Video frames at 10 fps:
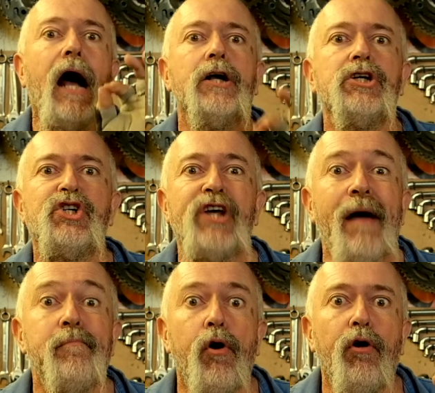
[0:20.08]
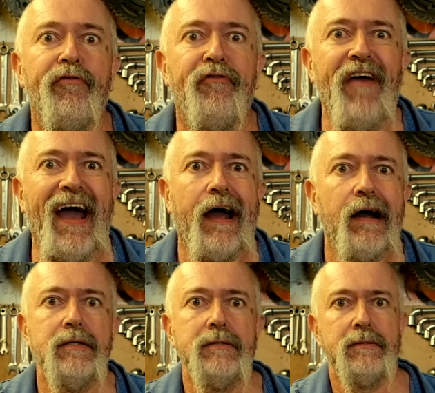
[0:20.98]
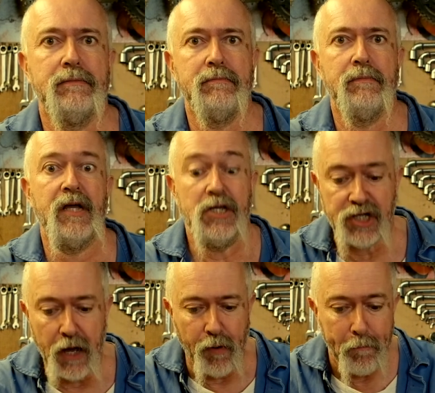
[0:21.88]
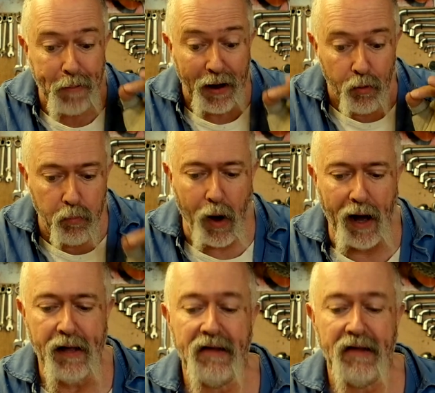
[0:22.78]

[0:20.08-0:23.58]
J'aime le fer, J'aime pas le bois.